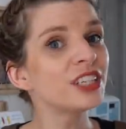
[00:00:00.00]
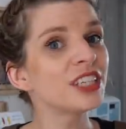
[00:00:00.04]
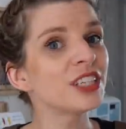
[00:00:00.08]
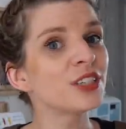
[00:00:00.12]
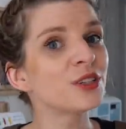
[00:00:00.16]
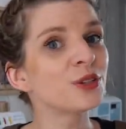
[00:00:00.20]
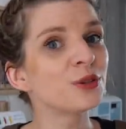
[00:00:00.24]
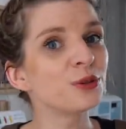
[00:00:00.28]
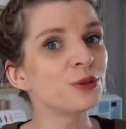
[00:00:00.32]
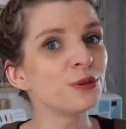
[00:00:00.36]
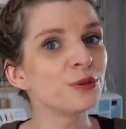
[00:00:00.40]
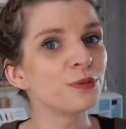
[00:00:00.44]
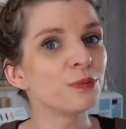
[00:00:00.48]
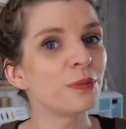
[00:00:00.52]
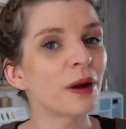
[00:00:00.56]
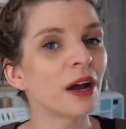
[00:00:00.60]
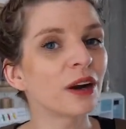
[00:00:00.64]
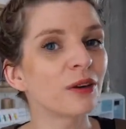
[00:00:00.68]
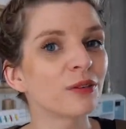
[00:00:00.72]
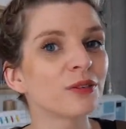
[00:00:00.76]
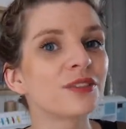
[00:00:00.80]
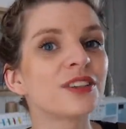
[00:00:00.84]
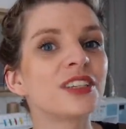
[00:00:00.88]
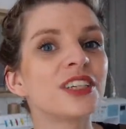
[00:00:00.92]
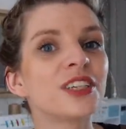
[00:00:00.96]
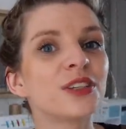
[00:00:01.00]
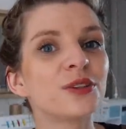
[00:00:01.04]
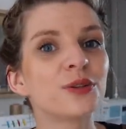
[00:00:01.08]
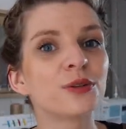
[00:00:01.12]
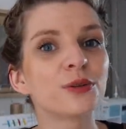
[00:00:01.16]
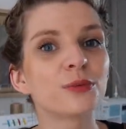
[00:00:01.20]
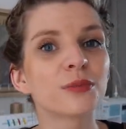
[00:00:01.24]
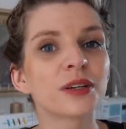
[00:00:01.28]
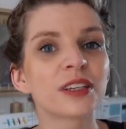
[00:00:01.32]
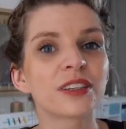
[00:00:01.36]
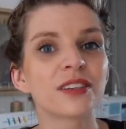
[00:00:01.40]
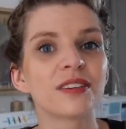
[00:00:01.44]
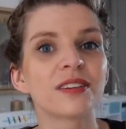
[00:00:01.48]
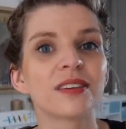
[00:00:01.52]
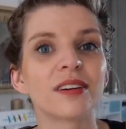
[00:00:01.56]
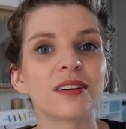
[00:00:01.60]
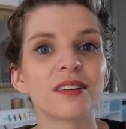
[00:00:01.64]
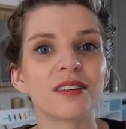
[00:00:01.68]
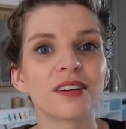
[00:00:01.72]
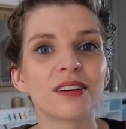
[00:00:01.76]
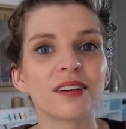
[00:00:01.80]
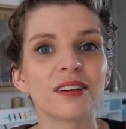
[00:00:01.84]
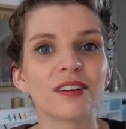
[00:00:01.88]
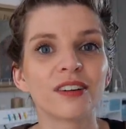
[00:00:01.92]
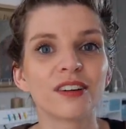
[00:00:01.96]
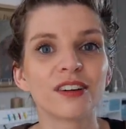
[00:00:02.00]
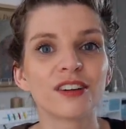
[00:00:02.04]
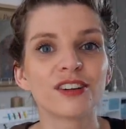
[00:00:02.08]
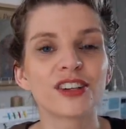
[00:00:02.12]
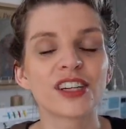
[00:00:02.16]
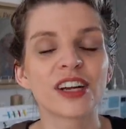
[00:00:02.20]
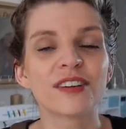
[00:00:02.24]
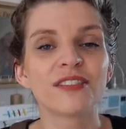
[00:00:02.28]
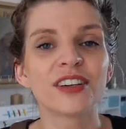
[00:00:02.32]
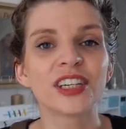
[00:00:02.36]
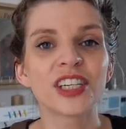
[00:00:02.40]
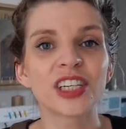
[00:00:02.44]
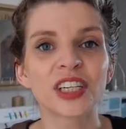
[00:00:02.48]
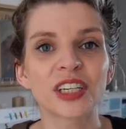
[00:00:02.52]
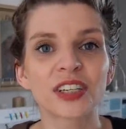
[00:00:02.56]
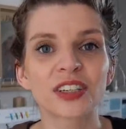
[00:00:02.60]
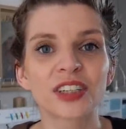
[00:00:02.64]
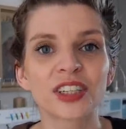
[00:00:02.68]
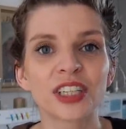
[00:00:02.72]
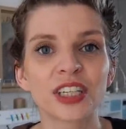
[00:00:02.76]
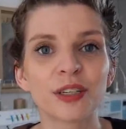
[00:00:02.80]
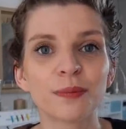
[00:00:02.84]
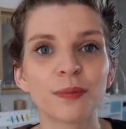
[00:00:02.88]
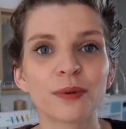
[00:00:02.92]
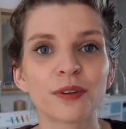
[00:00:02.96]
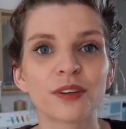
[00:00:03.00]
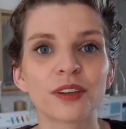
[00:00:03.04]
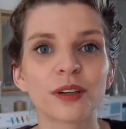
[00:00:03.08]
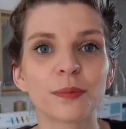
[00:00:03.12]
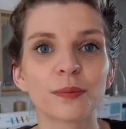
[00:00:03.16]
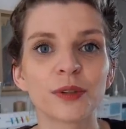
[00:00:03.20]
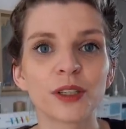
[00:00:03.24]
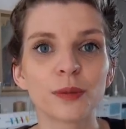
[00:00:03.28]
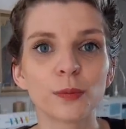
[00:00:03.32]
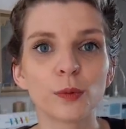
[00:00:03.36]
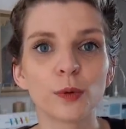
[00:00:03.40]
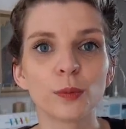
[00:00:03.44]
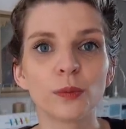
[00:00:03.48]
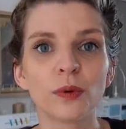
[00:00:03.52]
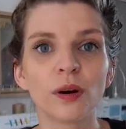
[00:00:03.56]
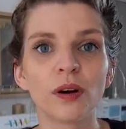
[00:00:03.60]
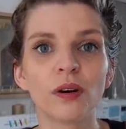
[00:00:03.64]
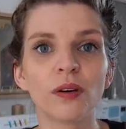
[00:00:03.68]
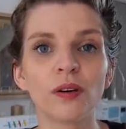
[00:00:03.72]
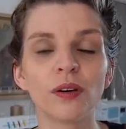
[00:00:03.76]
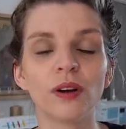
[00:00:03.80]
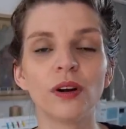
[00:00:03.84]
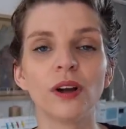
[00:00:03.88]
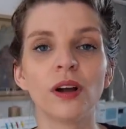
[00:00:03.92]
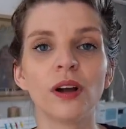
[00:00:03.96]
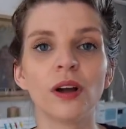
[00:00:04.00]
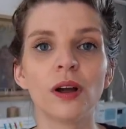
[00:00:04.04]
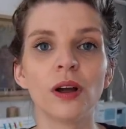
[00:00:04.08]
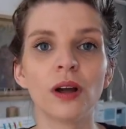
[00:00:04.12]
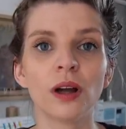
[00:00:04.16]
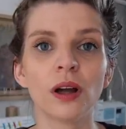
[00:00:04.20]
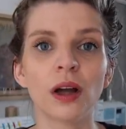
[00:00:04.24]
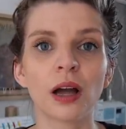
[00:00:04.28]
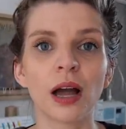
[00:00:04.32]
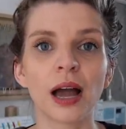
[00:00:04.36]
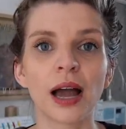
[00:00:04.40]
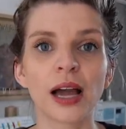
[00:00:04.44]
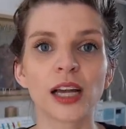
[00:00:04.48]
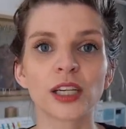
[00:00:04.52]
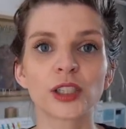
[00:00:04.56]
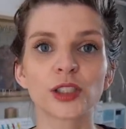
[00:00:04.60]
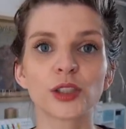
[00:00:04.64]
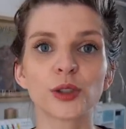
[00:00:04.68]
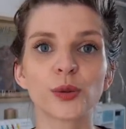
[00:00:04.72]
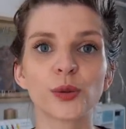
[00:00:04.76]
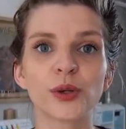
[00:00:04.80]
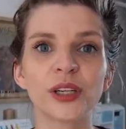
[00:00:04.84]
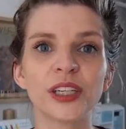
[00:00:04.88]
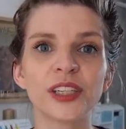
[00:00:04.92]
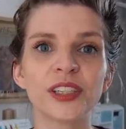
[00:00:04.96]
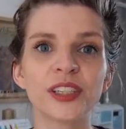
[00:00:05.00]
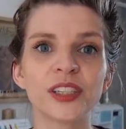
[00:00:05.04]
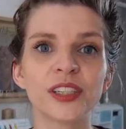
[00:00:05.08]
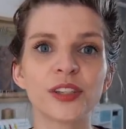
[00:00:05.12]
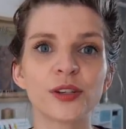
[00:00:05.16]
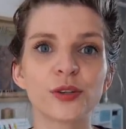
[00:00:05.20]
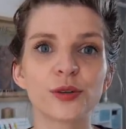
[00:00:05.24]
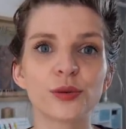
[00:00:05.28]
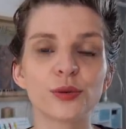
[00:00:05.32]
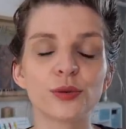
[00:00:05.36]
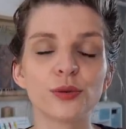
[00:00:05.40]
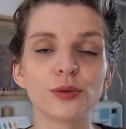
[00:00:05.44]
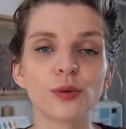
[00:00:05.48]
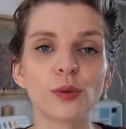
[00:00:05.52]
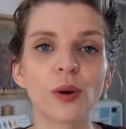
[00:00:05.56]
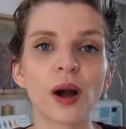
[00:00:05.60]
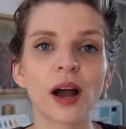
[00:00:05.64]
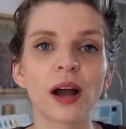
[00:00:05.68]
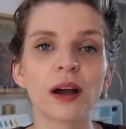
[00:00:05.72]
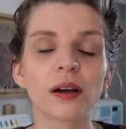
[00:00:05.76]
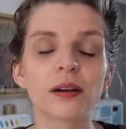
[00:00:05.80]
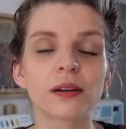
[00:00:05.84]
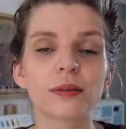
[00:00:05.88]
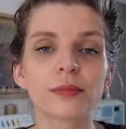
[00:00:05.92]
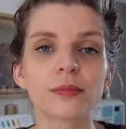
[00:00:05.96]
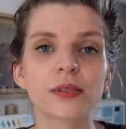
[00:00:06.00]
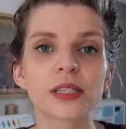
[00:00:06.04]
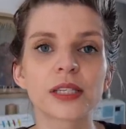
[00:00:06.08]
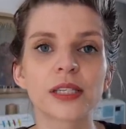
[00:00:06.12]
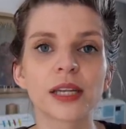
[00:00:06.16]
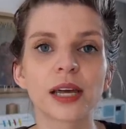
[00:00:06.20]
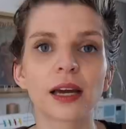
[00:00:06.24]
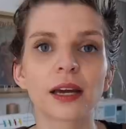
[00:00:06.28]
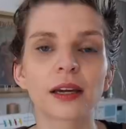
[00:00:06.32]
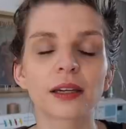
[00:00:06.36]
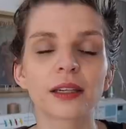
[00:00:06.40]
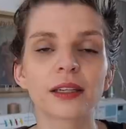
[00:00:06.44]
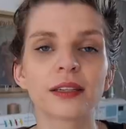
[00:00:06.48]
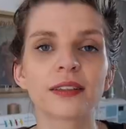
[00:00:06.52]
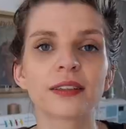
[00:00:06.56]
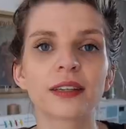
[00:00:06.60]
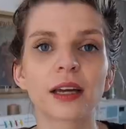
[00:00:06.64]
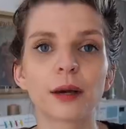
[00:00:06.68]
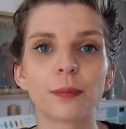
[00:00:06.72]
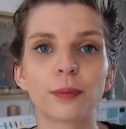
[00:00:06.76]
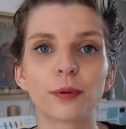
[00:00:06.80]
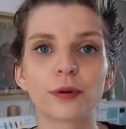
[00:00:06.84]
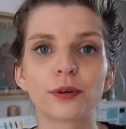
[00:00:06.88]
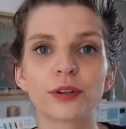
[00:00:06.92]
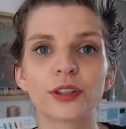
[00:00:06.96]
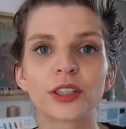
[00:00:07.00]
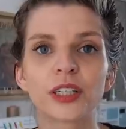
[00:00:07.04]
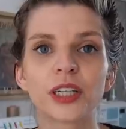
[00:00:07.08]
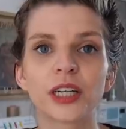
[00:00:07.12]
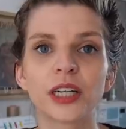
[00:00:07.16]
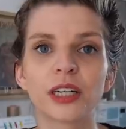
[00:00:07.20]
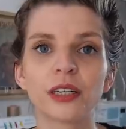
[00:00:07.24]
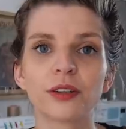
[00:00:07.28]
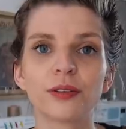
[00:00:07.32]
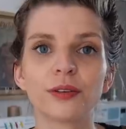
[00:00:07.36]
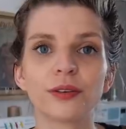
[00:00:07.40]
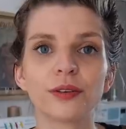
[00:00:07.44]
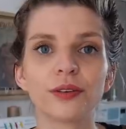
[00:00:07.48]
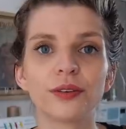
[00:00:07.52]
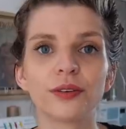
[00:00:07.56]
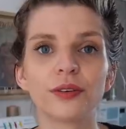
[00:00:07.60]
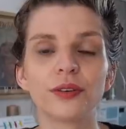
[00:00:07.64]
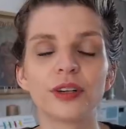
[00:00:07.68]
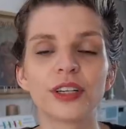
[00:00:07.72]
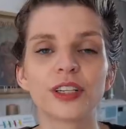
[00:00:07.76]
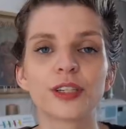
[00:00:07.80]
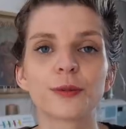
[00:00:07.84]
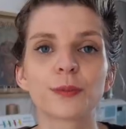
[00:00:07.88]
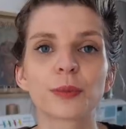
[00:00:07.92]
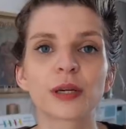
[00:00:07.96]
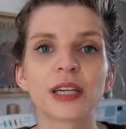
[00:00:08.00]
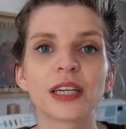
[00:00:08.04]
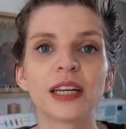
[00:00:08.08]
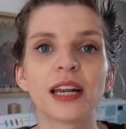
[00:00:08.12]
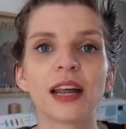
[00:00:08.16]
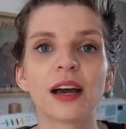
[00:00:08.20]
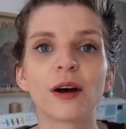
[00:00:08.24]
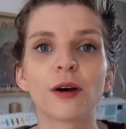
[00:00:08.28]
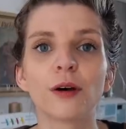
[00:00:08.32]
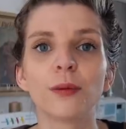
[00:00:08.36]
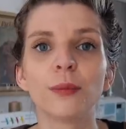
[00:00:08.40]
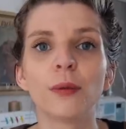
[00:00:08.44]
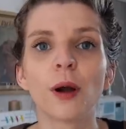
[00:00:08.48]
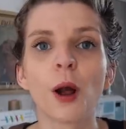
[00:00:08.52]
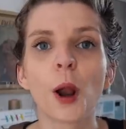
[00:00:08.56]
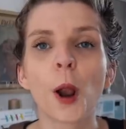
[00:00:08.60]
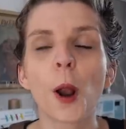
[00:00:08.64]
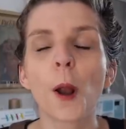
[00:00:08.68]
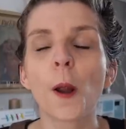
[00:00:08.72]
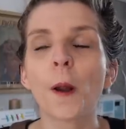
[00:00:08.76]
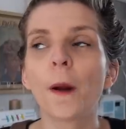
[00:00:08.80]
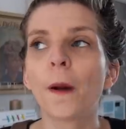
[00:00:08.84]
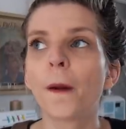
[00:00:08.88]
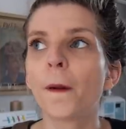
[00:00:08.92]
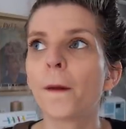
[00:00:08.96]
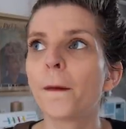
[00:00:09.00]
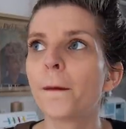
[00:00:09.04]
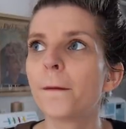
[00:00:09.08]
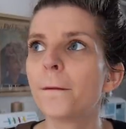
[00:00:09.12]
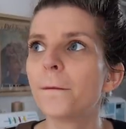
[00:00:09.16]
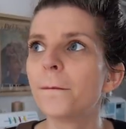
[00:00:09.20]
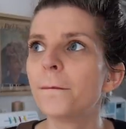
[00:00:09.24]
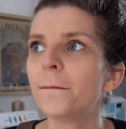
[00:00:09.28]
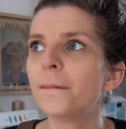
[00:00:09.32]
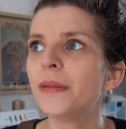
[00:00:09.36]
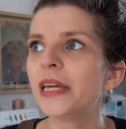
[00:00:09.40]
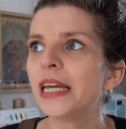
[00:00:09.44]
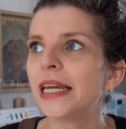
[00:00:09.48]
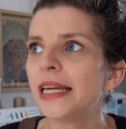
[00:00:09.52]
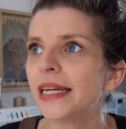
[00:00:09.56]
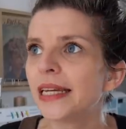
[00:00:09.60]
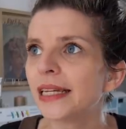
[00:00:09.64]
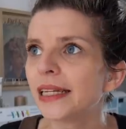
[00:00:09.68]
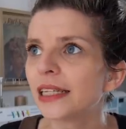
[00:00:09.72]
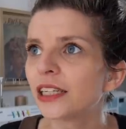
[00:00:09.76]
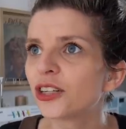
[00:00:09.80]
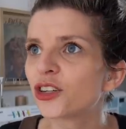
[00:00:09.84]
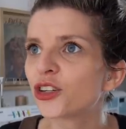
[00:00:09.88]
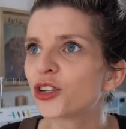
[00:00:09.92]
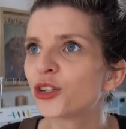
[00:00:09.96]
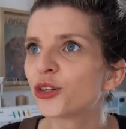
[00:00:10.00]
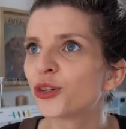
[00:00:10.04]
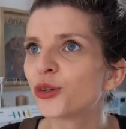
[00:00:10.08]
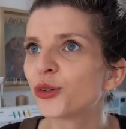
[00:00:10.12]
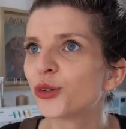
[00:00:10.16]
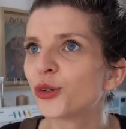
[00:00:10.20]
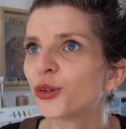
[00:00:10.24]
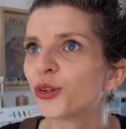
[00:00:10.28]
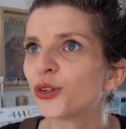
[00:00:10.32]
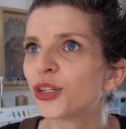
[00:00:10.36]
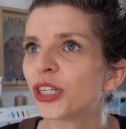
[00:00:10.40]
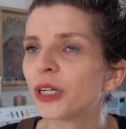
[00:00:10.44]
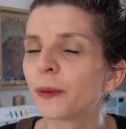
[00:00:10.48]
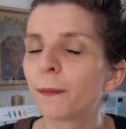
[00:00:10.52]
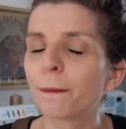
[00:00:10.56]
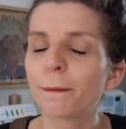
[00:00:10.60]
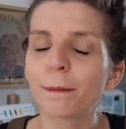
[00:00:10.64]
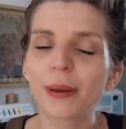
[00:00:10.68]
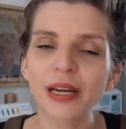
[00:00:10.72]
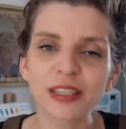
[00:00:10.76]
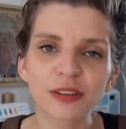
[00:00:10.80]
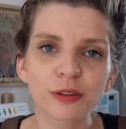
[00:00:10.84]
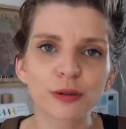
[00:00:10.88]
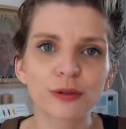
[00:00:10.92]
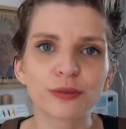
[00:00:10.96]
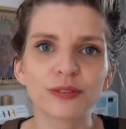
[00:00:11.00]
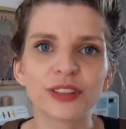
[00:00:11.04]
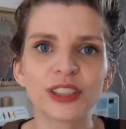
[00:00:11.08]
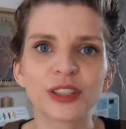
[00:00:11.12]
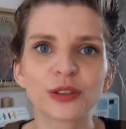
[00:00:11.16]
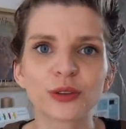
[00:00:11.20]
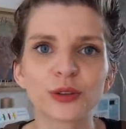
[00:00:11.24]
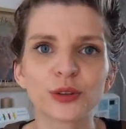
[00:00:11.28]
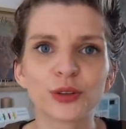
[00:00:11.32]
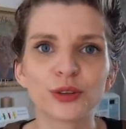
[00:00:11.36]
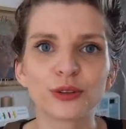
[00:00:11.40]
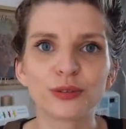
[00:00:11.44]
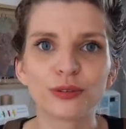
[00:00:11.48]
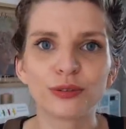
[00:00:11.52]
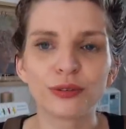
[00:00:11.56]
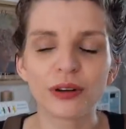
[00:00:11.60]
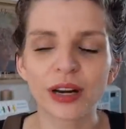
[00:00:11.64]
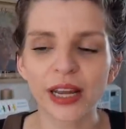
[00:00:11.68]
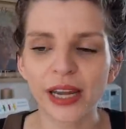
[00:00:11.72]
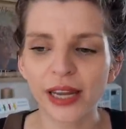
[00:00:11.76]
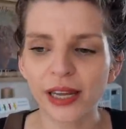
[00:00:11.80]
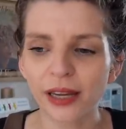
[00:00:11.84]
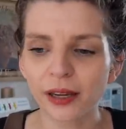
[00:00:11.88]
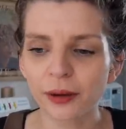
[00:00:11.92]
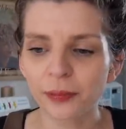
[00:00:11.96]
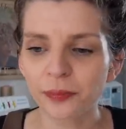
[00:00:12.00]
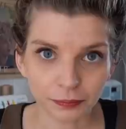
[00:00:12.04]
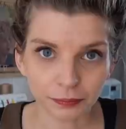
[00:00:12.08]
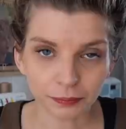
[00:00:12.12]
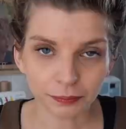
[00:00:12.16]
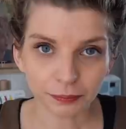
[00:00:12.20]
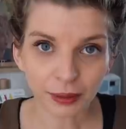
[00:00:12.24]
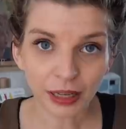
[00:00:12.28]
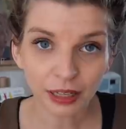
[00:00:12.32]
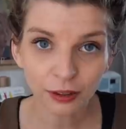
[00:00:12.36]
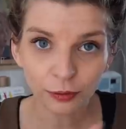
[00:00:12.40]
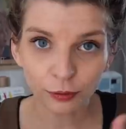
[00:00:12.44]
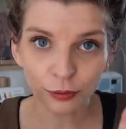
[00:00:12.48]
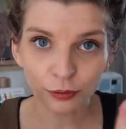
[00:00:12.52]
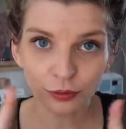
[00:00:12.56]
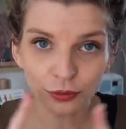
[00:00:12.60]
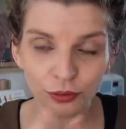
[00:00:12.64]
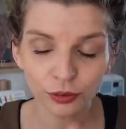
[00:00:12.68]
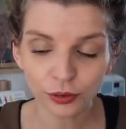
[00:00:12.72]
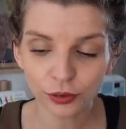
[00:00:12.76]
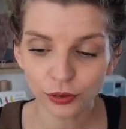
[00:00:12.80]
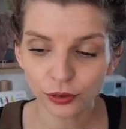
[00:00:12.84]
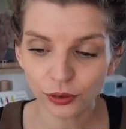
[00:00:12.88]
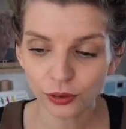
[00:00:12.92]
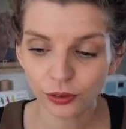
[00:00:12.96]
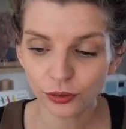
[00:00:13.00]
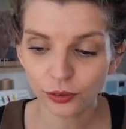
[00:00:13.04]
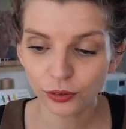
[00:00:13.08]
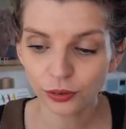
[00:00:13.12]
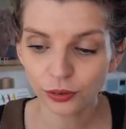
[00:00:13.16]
tissu, parlons tissu maintenant, euh, j'avais cherché pendant un petit moment un joli tissu noir comme ça qui se rapprochait de, l'esprit de la robe, mais je n'ai pas trouvé ce que je voulais. Par contre,